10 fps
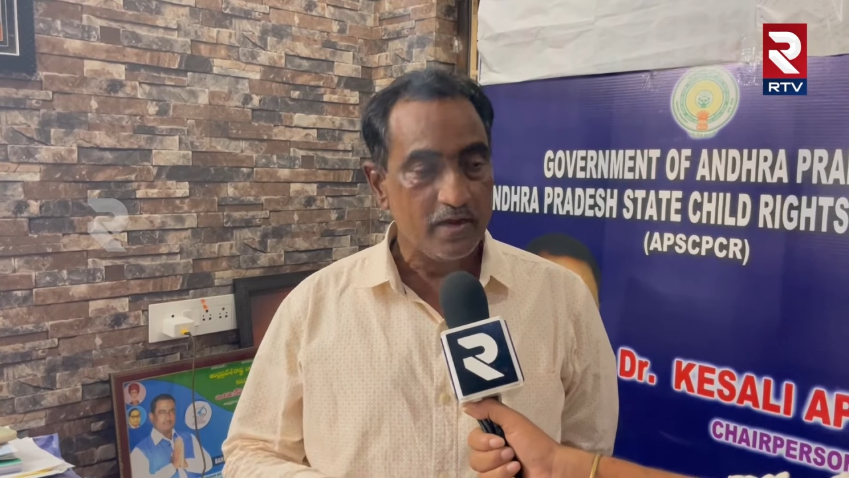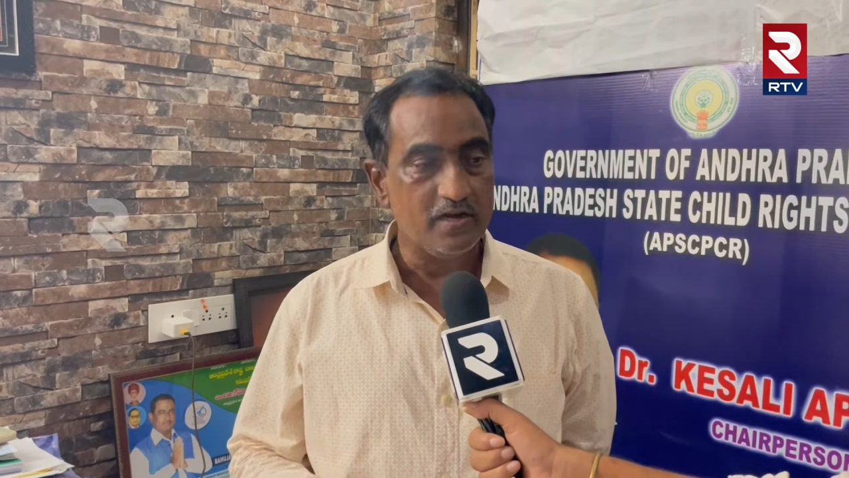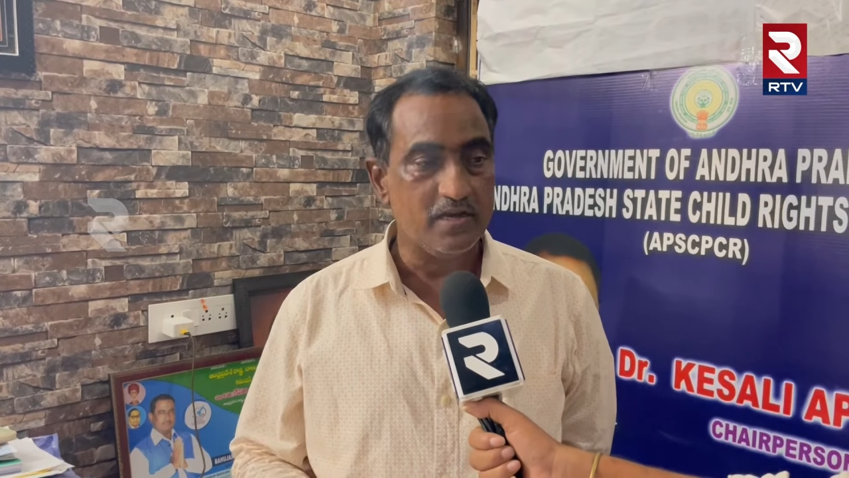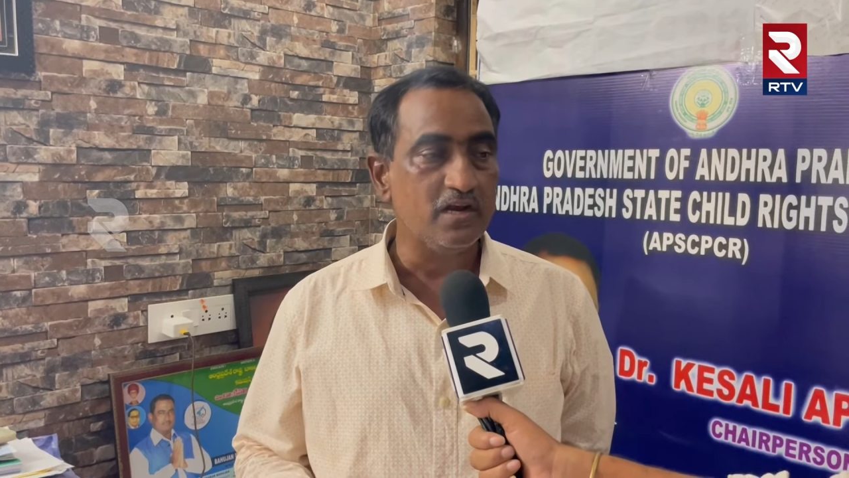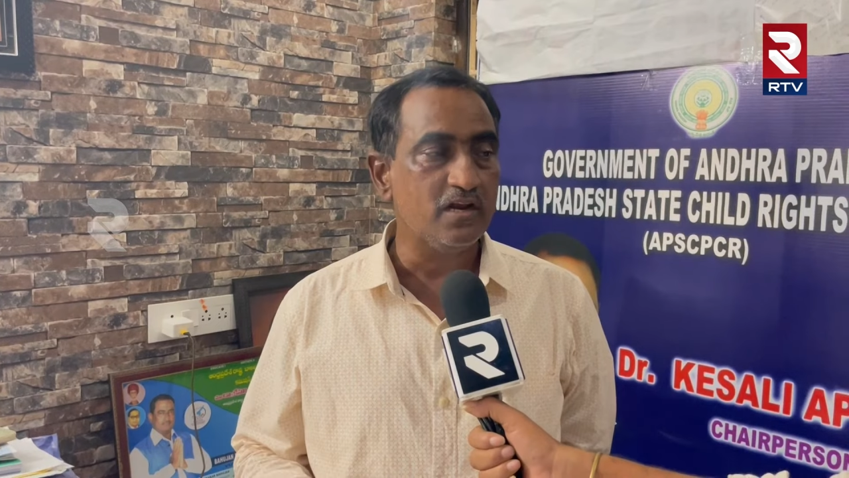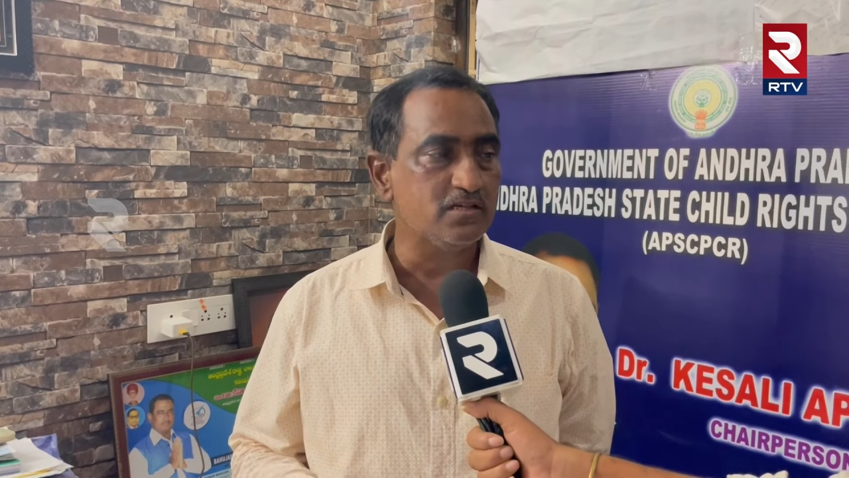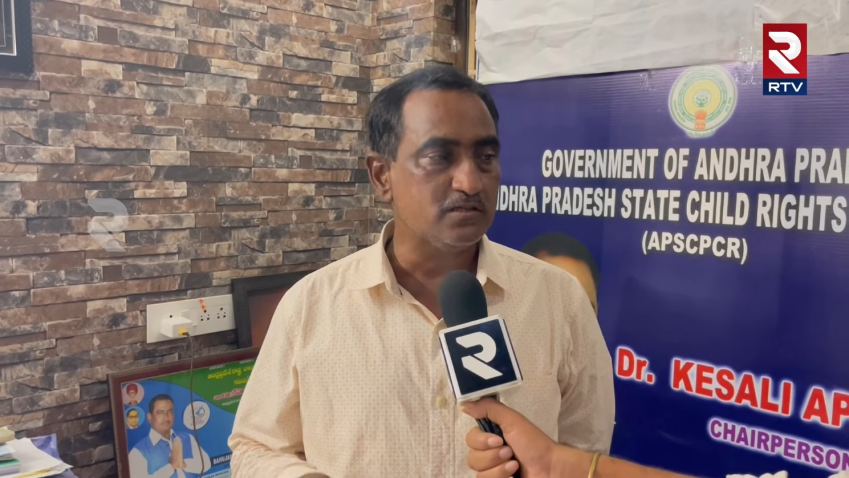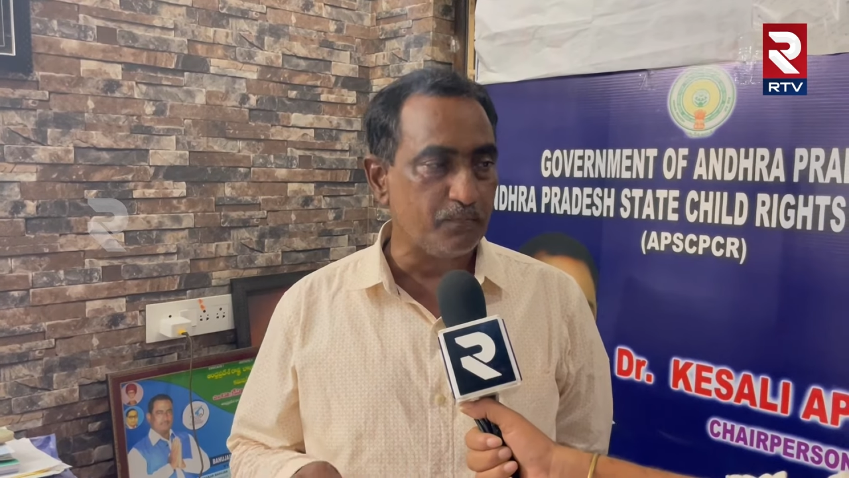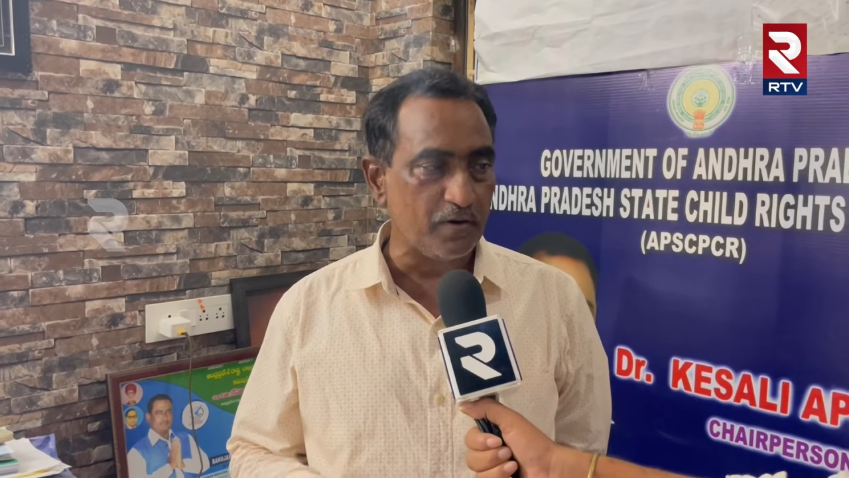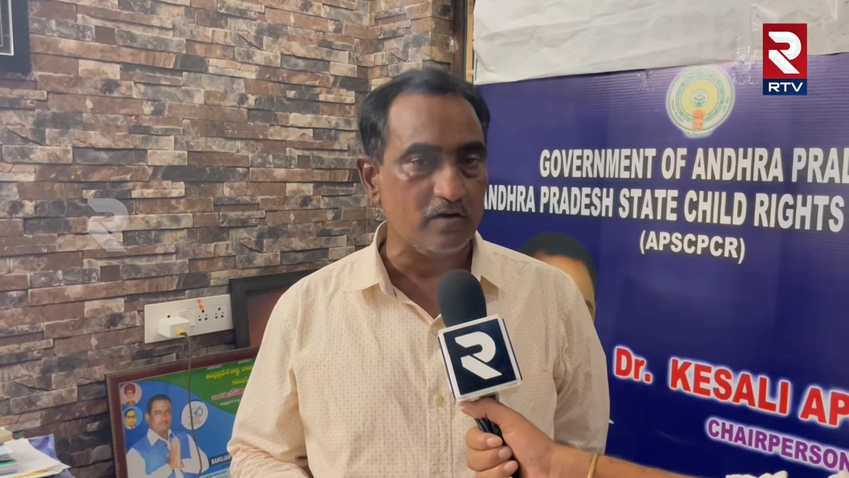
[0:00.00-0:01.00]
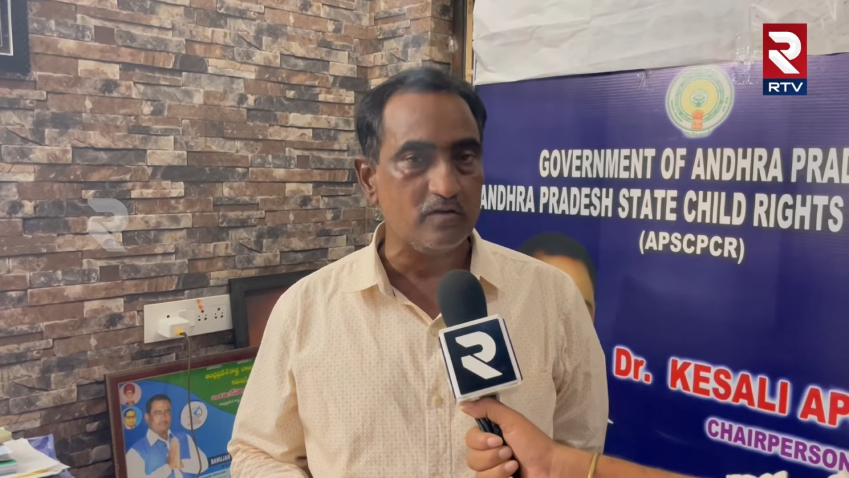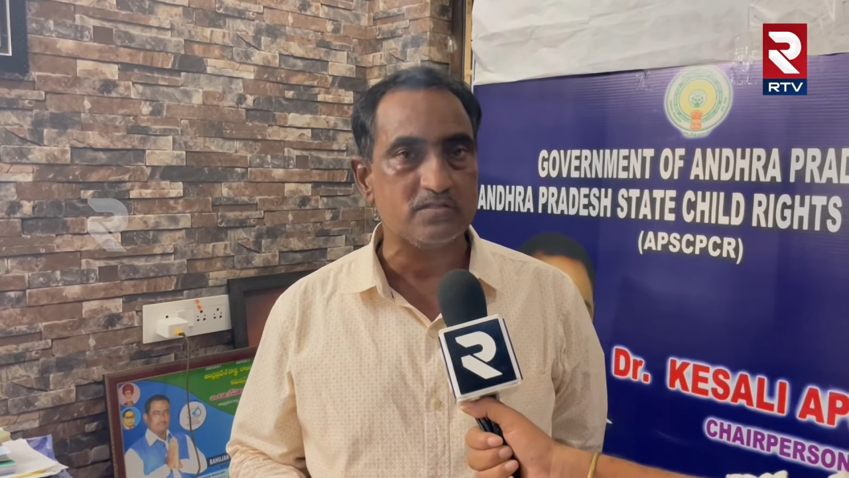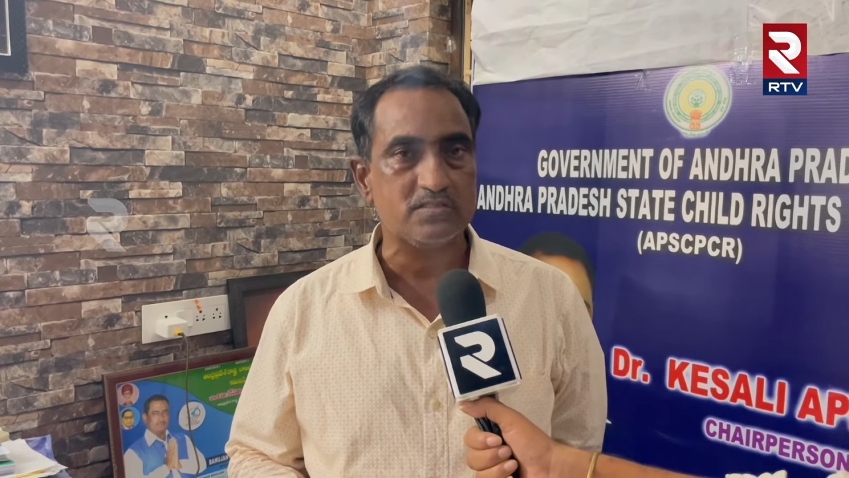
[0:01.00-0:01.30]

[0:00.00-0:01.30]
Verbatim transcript: ఈ టీనేజ్ పిల్లలు